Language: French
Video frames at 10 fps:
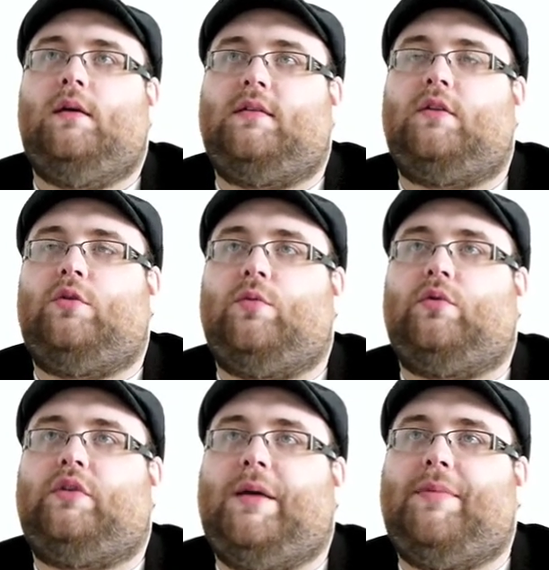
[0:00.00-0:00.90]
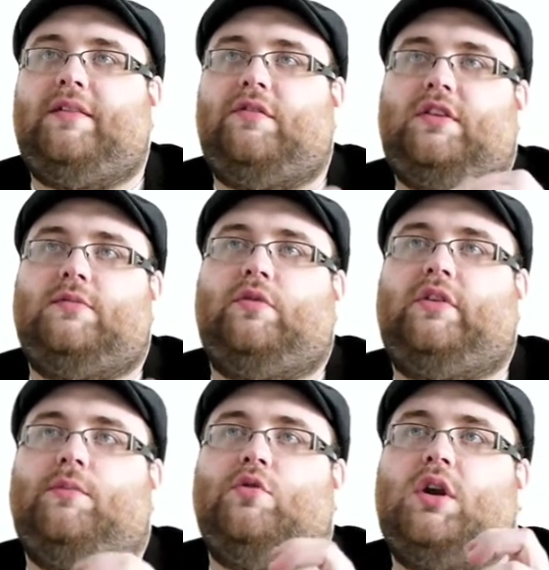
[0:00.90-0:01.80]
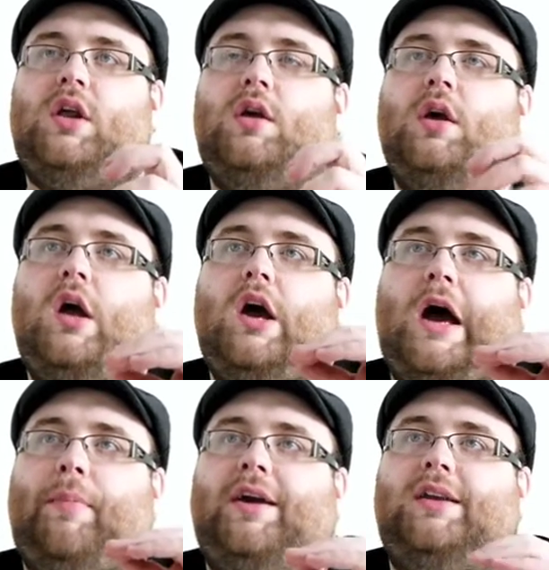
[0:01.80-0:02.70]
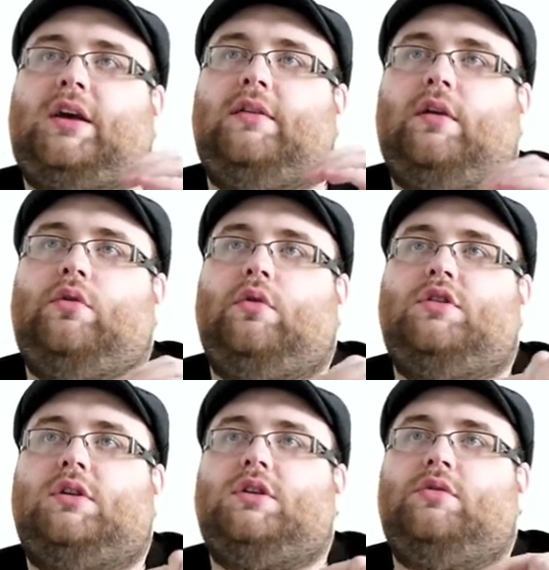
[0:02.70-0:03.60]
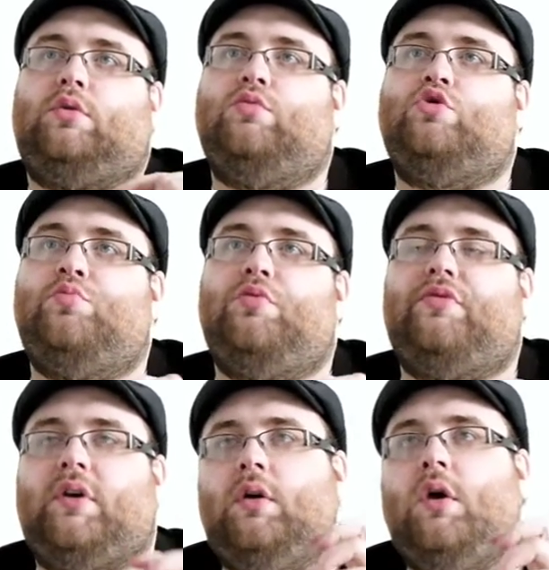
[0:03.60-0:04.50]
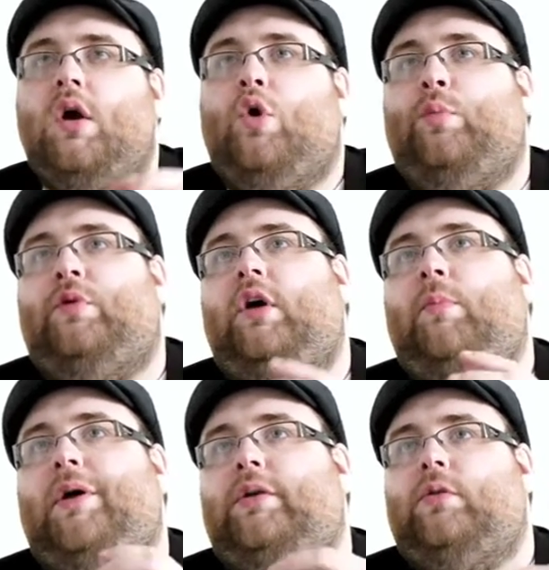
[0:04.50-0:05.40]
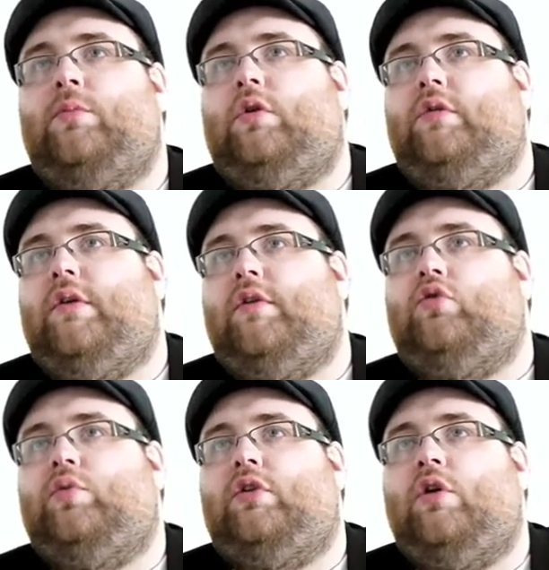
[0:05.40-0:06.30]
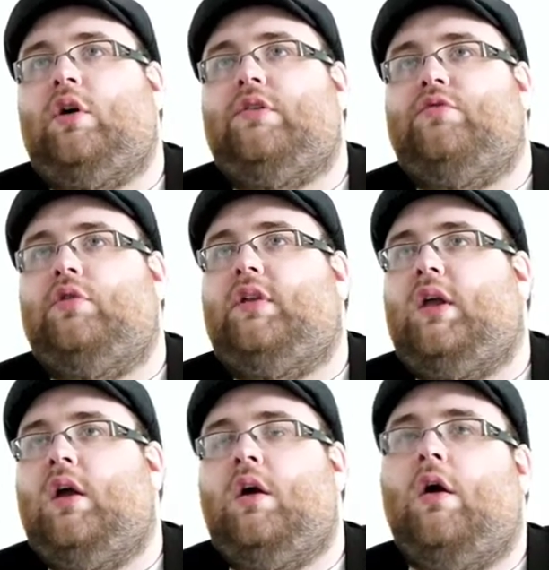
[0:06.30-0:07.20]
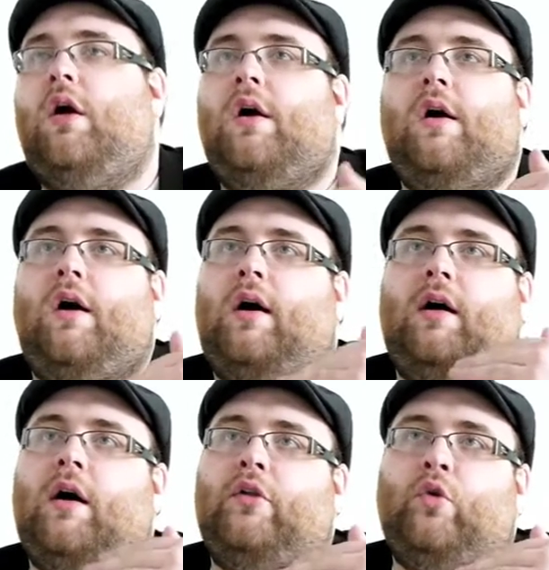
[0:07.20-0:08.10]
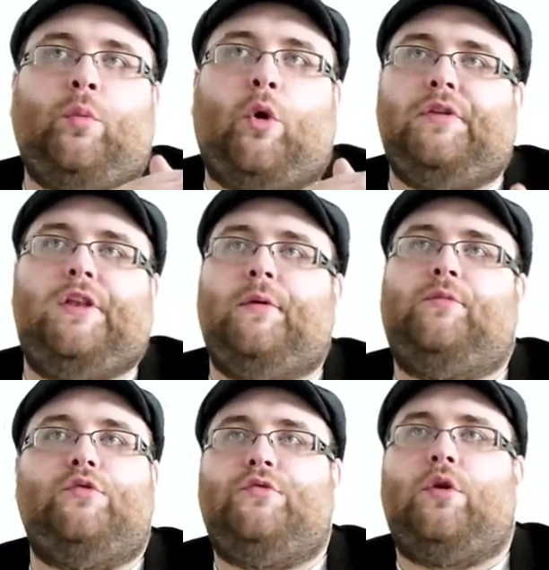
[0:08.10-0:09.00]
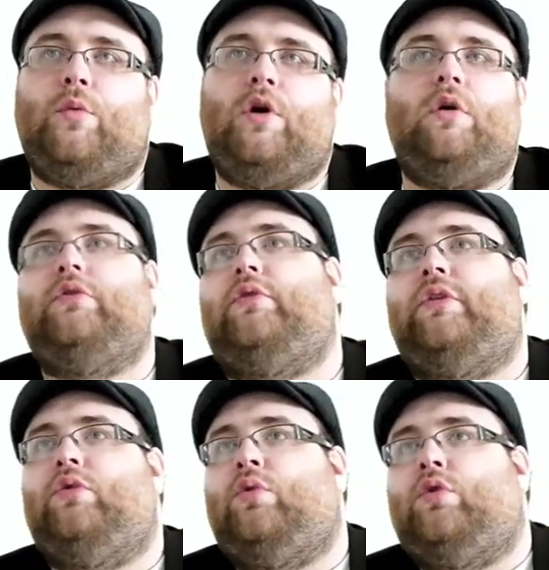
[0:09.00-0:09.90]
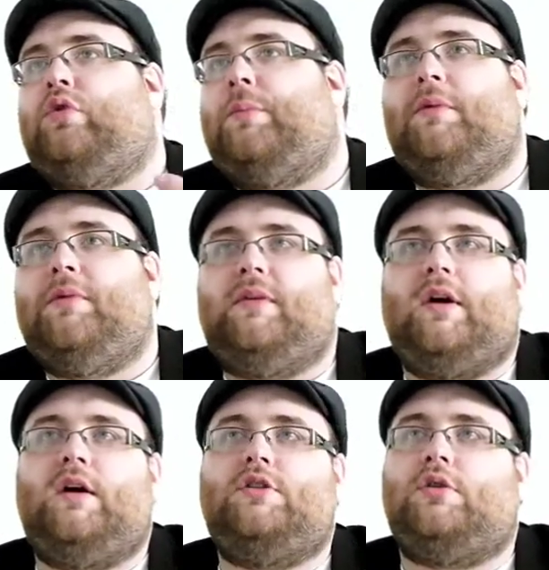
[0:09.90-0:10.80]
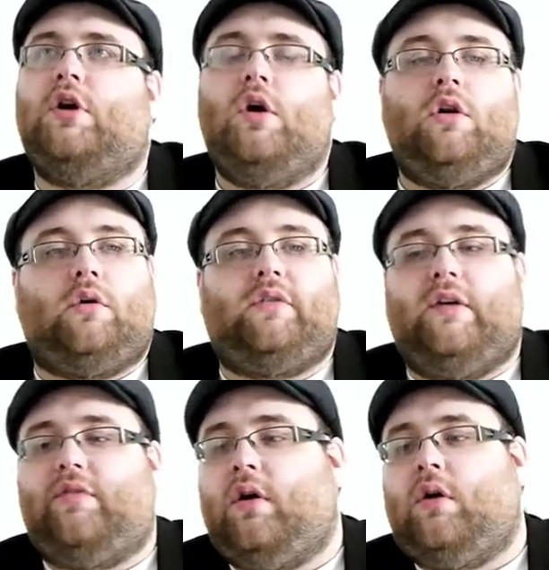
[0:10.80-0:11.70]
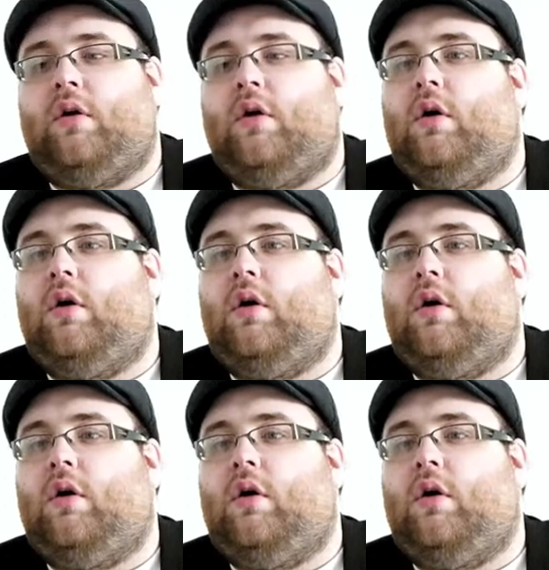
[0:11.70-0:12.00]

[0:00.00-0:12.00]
Exactement, la base effectivement c'est le mot-clé. Après il y a des critères de recherche qui sont beaucoup plus fins. On peut dire par exemple quand ça vient de Twitter il faut qu'il y ait euh, un nombre minimum de followers, sinon on ne reçoit pas le message. Quand ça vient